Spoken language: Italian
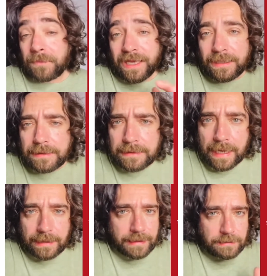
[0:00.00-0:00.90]
che in
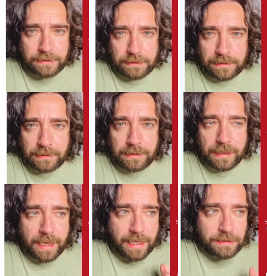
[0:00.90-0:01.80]
Italia, c'è da
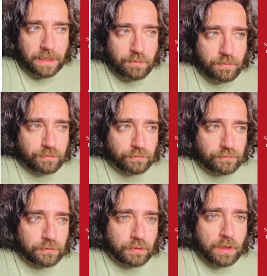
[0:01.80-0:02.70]
dire, è già a buon
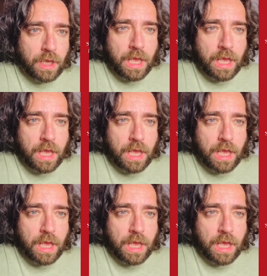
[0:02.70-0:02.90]
punto.